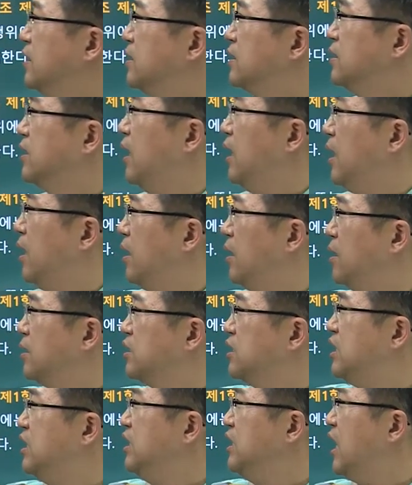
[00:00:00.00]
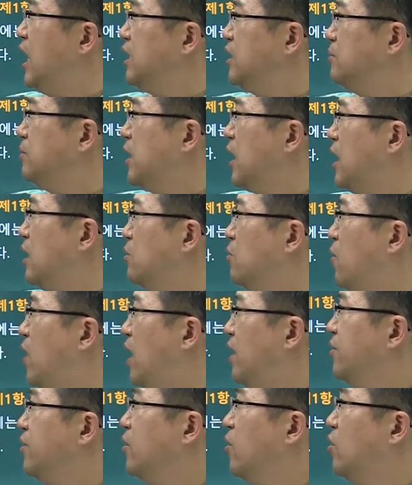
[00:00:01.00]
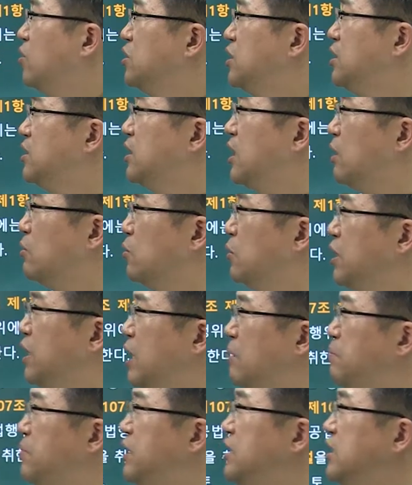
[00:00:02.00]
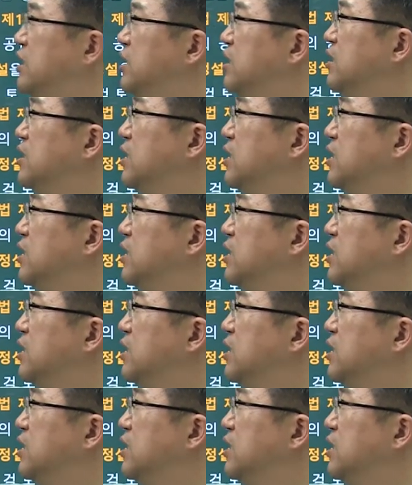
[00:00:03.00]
자 진의 아님을 알고 한 것이더라도 이게 비진의